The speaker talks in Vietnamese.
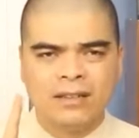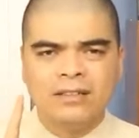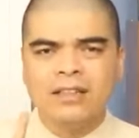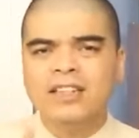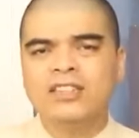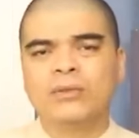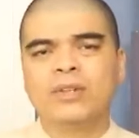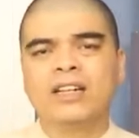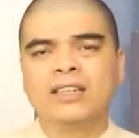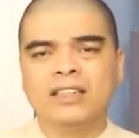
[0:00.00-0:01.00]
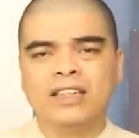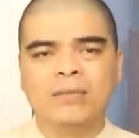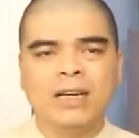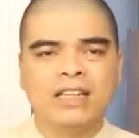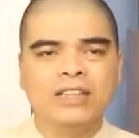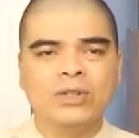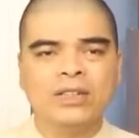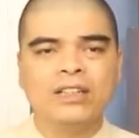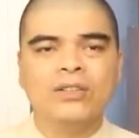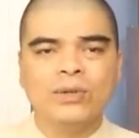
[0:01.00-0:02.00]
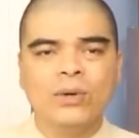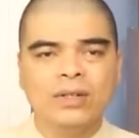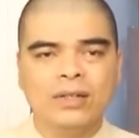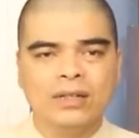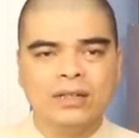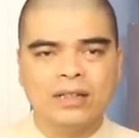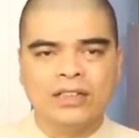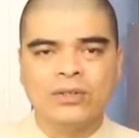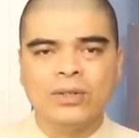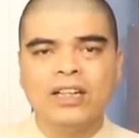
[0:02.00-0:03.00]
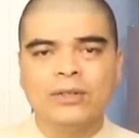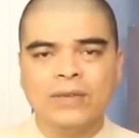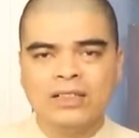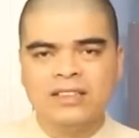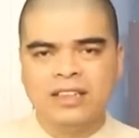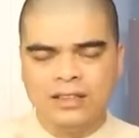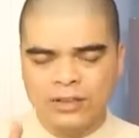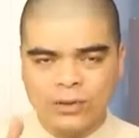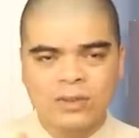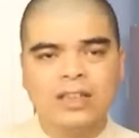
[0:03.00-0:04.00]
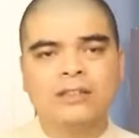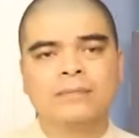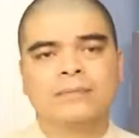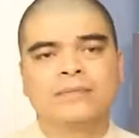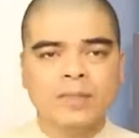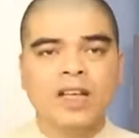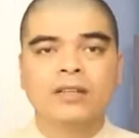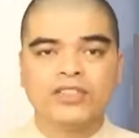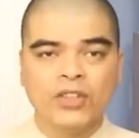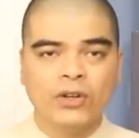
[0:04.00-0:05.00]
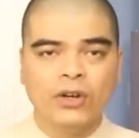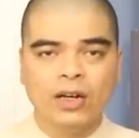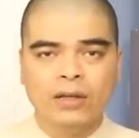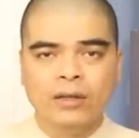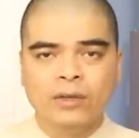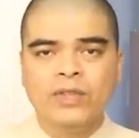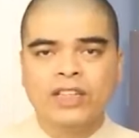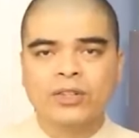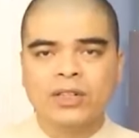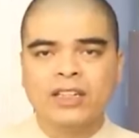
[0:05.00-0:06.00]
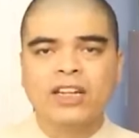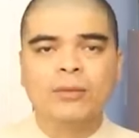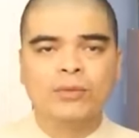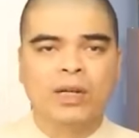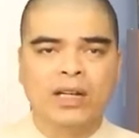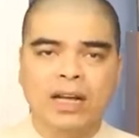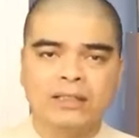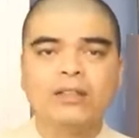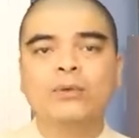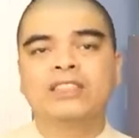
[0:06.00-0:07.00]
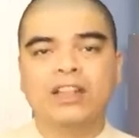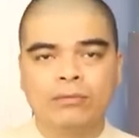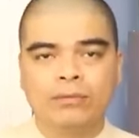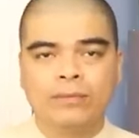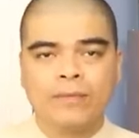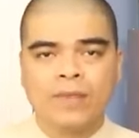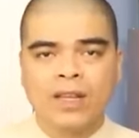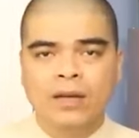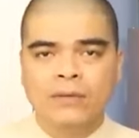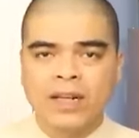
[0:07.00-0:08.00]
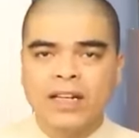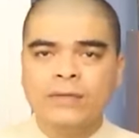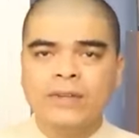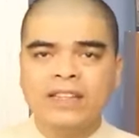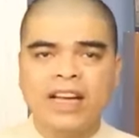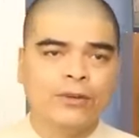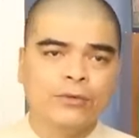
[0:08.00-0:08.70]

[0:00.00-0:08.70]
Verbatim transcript: trước khi trồng cây thì các bạn nên chọn đất tốt để cho cây phát triển được tốt nhất do đó việc chọn cây hợp tuổi là rất quan trọng với cây phát tài